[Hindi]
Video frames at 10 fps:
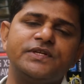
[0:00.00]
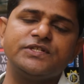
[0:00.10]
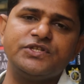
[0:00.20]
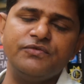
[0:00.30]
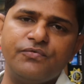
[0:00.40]

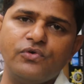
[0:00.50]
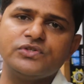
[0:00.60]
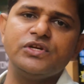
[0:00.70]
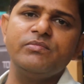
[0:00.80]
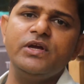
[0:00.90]
सिक्सटी फोर
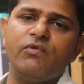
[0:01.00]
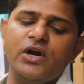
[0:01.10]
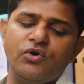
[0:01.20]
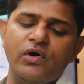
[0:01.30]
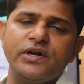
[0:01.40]
जी बी
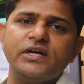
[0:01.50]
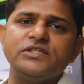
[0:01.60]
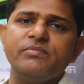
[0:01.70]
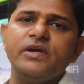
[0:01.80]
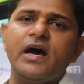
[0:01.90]
वन ट्वेंटी एट
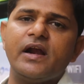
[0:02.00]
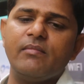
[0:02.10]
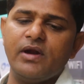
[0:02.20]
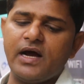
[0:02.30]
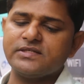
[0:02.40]
जी बी का
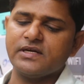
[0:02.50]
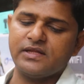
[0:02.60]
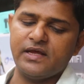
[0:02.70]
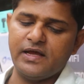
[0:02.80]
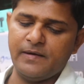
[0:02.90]
रैम लगा
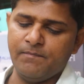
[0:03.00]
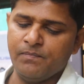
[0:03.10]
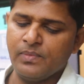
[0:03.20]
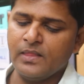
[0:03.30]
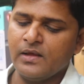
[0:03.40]
सकते हैं
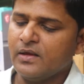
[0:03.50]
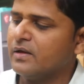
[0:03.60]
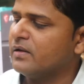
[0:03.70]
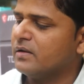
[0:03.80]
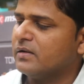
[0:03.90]

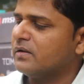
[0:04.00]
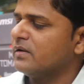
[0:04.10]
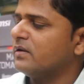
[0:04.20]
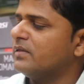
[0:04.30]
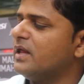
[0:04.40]

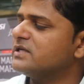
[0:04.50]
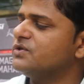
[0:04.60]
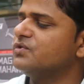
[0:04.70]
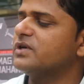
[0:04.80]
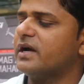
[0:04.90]
नेक्स्ट
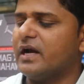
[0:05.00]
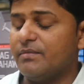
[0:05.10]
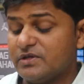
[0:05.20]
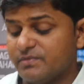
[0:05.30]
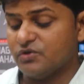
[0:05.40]
यूज कर रहे हैं
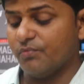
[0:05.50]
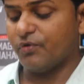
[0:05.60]
हम इसमें जो